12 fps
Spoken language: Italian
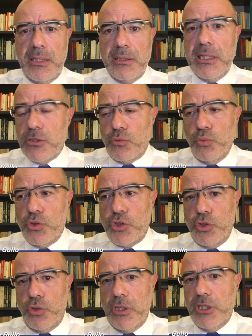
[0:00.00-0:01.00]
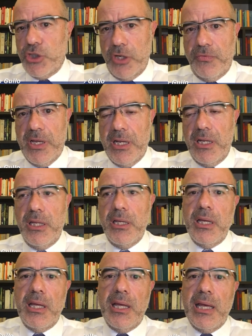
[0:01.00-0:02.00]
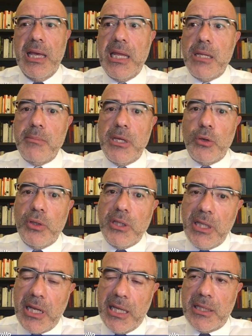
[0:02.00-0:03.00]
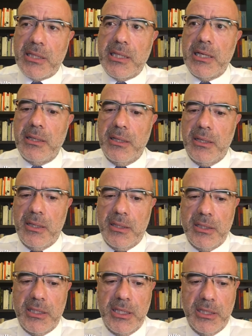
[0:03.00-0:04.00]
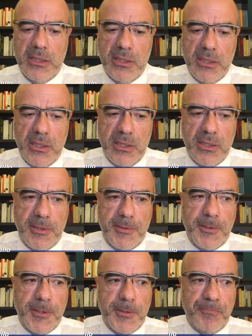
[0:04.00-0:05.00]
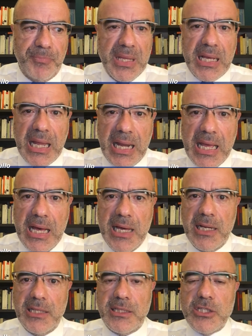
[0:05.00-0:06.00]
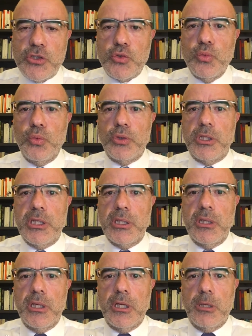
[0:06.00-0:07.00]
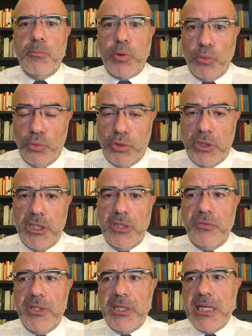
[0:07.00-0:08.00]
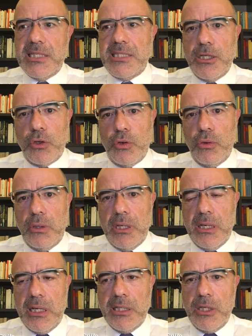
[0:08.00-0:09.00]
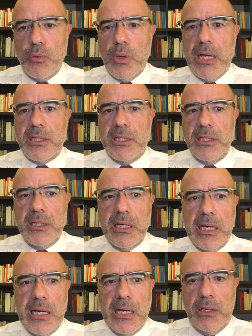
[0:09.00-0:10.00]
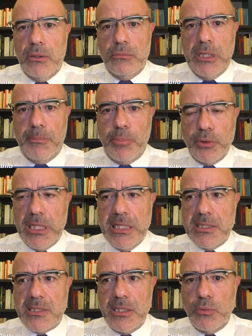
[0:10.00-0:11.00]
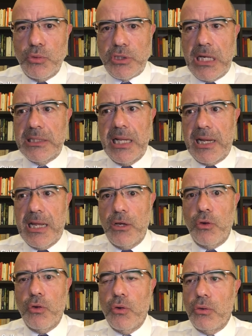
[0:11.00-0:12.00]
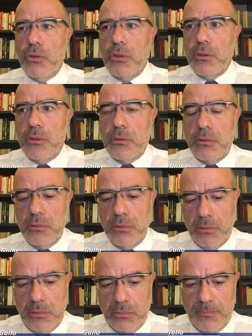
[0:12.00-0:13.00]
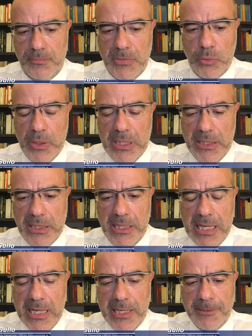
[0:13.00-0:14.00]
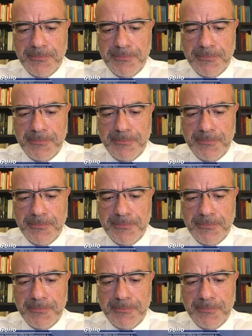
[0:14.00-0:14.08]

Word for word: di assunzione di cervelli e nemmeno indiretta di eh, ehm, creare tessuti produttivi che siano adeguati a una potenza industriale del rango ehm, di quella italiana.